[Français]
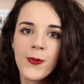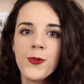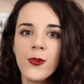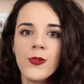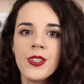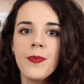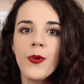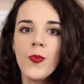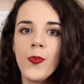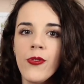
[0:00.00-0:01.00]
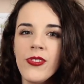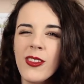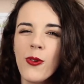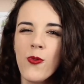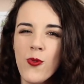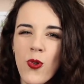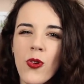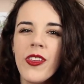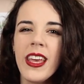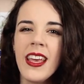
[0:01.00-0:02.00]
sur nos épaules peuvent être
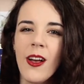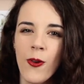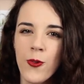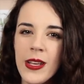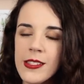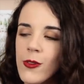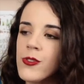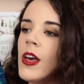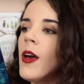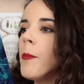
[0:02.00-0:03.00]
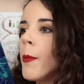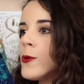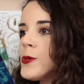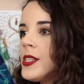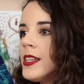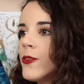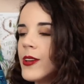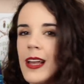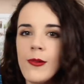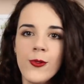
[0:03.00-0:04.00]
lourdes et angoissantes, mais aussi dans
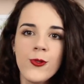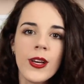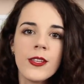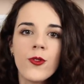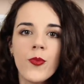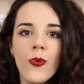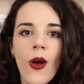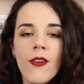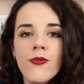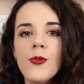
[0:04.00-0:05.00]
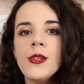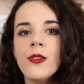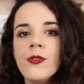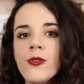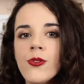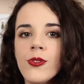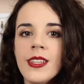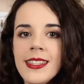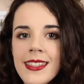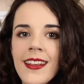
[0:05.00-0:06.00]
quelle mesure est-ce qu'on peut influer sur notre
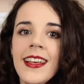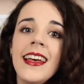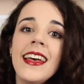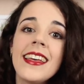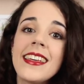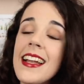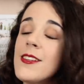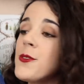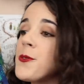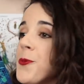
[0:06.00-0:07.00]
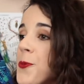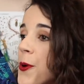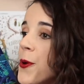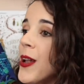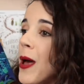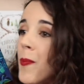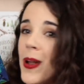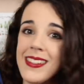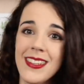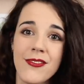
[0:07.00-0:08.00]
destin quelles sont euh, la
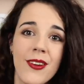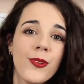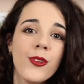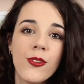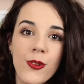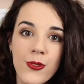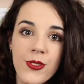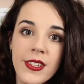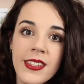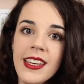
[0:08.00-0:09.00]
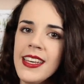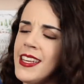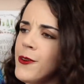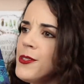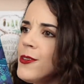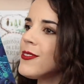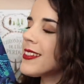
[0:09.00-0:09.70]
place des femmes dans notre société. Et il y a aussi une